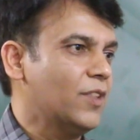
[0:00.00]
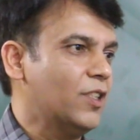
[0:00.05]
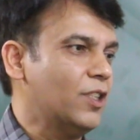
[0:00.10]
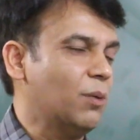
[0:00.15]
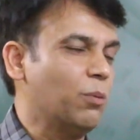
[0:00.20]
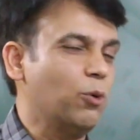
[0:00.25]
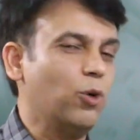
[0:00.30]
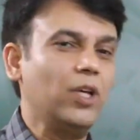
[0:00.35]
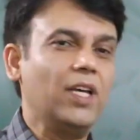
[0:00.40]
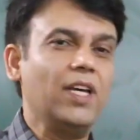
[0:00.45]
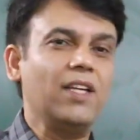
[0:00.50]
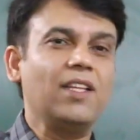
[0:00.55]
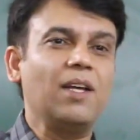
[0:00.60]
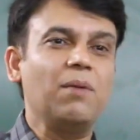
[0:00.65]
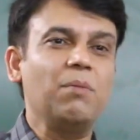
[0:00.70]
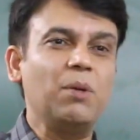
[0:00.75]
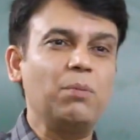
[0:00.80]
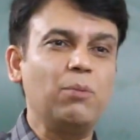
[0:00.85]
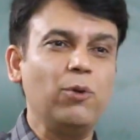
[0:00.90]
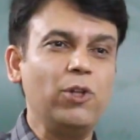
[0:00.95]
जब कोई
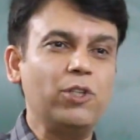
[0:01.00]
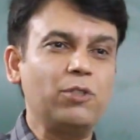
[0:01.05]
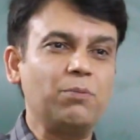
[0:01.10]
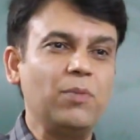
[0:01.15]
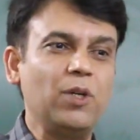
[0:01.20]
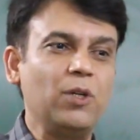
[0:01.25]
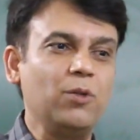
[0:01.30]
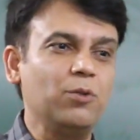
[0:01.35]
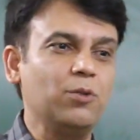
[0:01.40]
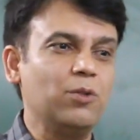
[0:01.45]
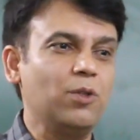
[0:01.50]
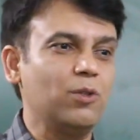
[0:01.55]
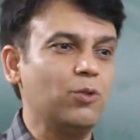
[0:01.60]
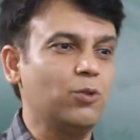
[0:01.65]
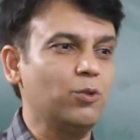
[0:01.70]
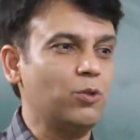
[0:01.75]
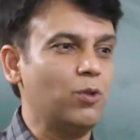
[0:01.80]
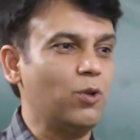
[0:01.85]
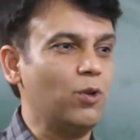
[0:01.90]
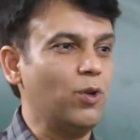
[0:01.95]
कहता मैं पुलिस में हूं तो
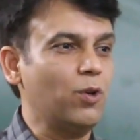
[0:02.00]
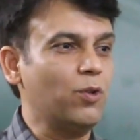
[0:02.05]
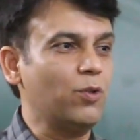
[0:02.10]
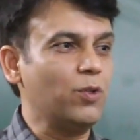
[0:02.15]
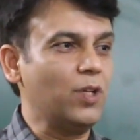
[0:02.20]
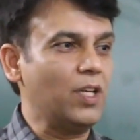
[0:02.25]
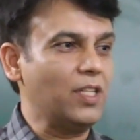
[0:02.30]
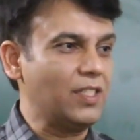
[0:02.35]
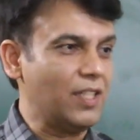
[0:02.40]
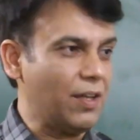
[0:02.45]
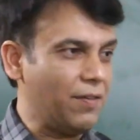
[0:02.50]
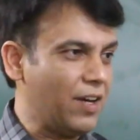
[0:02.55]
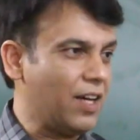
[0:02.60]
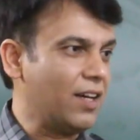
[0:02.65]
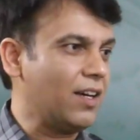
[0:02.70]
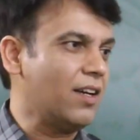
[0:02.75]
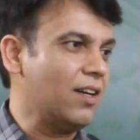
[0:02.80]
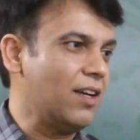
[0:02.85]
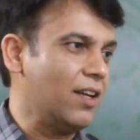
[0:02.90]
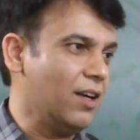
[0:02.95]
दूसरों लोगों की सेवा
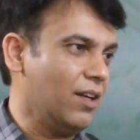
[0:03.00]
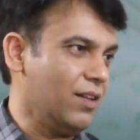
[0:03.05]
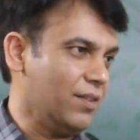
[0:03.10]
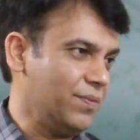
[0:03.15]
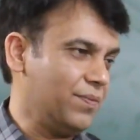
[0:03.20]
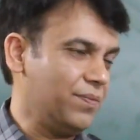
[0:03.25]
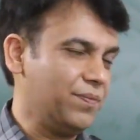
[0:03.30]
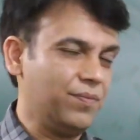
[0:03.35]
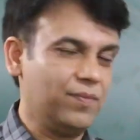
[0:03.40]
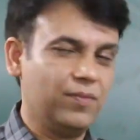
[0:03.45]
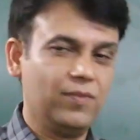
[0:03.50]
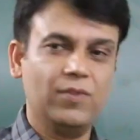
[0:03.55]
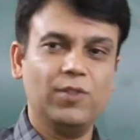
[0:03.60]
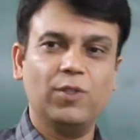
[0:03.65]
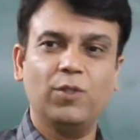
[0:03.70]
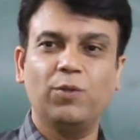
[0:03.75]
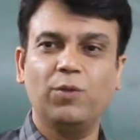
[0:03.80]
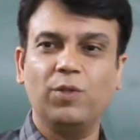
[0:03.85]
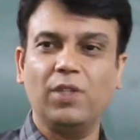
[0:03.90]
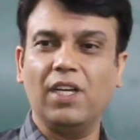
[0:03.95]
करना
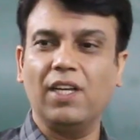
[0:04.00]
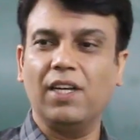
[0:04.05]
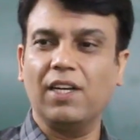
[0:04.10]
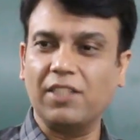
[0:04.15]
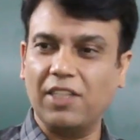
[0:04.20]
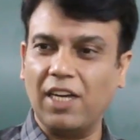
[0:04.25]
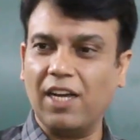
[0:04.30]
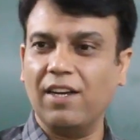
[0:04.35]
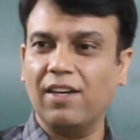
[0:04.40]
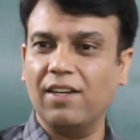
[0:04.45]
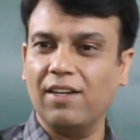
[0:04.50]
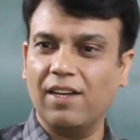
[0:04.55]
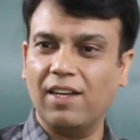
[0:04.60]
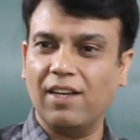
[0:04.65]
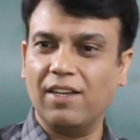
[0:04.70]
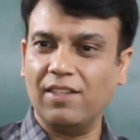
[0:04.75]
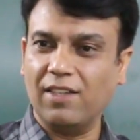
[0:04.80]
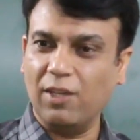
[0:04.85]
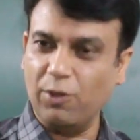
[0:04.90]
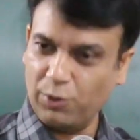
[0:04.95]
उनकी रक्षा
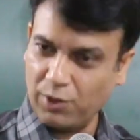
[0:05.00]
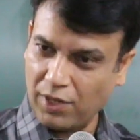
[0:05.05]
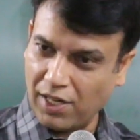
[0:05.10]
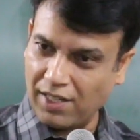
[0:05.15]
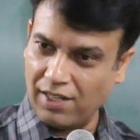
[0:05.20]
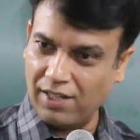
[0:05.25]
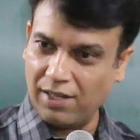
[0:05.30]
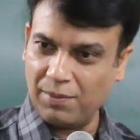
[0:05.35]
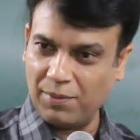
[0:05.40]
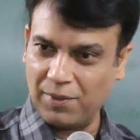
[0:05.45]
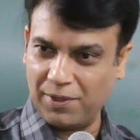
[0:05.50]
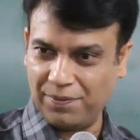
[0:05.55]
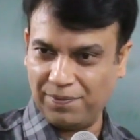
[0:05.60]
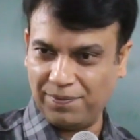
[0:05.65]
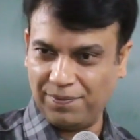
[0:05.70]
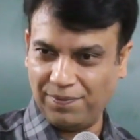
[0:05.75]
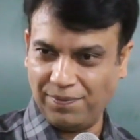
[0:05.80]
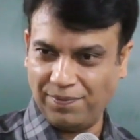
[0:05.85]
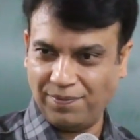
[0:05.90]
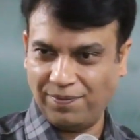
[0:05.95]
करना ये उसका धर्म
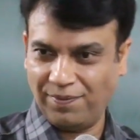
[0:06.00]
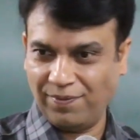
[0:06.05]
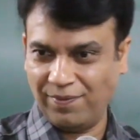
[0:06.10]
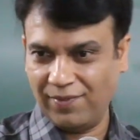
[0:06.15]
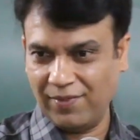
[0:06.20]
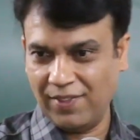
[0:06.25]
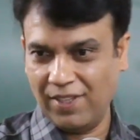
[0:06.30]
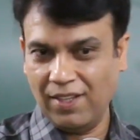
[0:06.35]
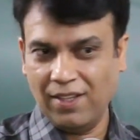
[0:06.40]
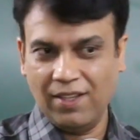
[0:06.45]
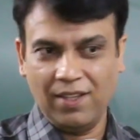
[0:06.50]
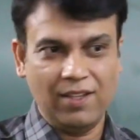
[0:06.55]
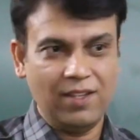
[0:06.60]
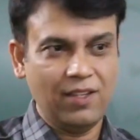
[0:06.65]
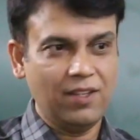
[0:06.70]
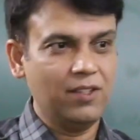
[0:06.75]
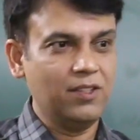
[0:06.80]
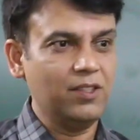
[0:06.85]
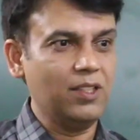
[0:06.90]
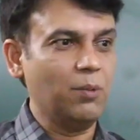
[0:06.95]

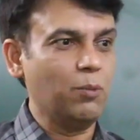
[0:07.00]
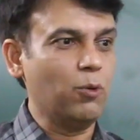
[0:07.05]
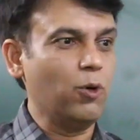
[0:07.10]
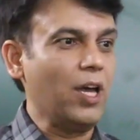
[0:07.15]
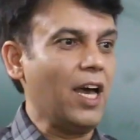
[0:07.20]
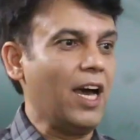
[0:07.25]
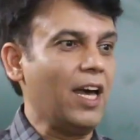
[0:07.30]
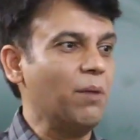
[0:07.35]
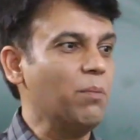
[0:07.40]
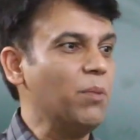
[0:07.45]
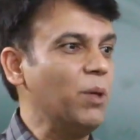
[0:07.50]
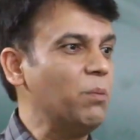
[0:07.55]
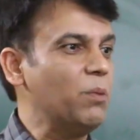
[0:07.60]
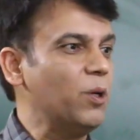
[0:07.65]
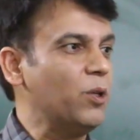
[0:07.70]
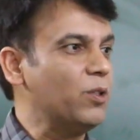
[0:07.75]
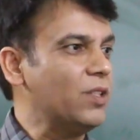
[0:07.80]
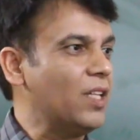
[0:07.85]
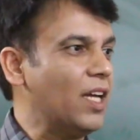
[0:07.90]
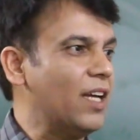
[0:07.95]
है जब कोई आर्मी
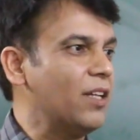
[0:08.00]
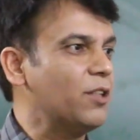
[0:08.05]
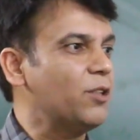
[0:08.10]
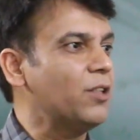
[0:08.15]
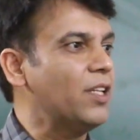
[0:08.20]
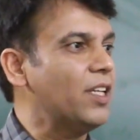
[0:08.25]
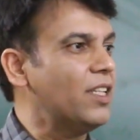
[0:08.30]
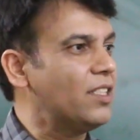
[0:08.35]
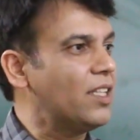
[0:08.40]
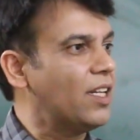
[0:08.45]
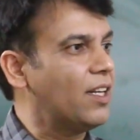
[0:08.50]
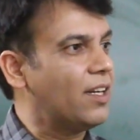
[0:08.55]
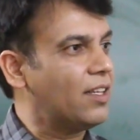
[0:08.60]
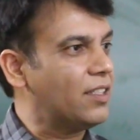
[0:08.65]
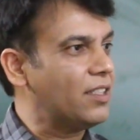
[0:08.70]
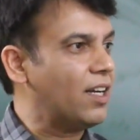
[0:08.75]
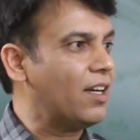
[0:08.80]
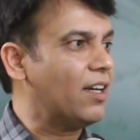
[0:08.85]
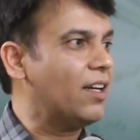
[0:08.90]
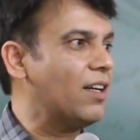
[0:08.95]
में होता है तो देश की
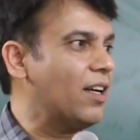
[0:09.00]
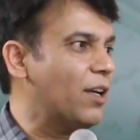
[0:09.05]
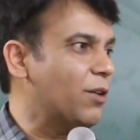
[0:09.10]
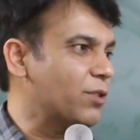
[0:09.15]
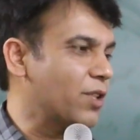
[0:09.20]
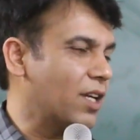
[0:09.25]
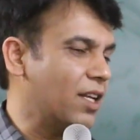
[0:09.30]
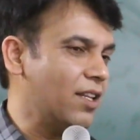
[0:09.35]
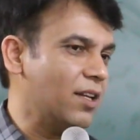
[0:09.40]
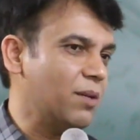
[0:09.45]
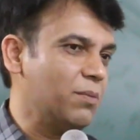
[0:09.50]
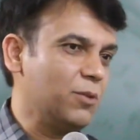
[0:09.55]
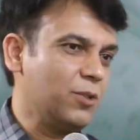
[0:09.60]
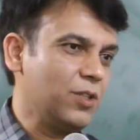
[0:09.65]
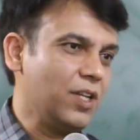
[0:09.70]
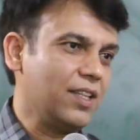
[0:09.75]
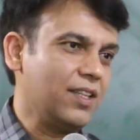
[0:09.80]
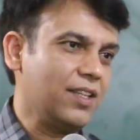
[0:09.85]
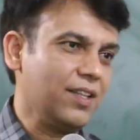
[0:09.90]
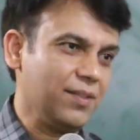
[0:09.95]
रक्षा करना उसका धर्म हो
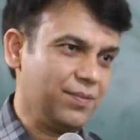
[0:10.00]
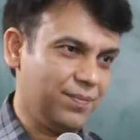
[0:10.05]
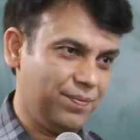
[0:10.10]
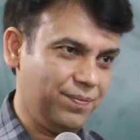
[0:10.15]
जाता है